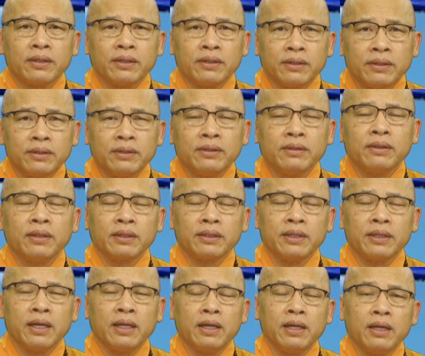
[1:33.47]
à,
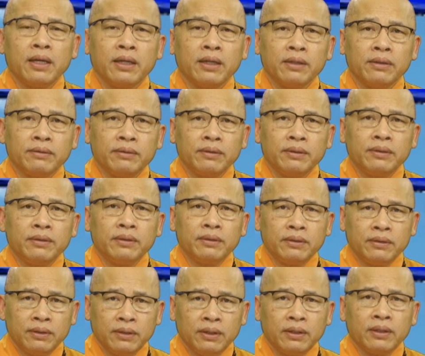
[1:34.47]
cả nhiều thập kỷ
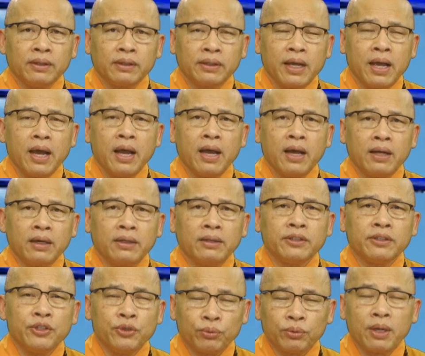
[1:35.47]
nhưng mà mình cứ
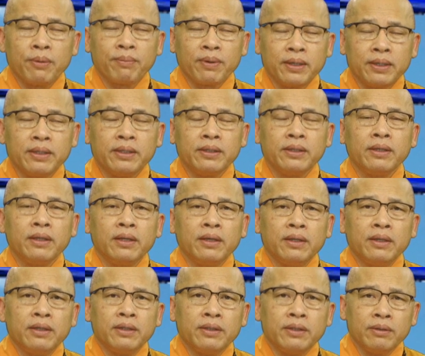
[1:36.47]
bị trăn trở
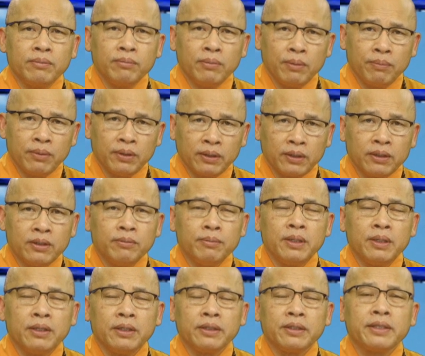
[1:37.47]
mình
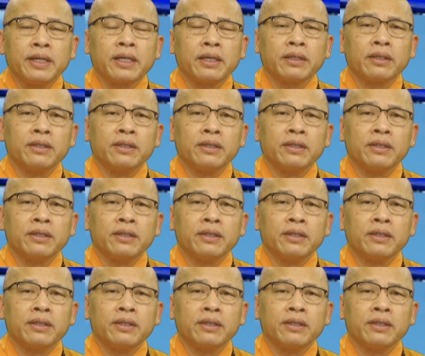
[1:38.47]
à,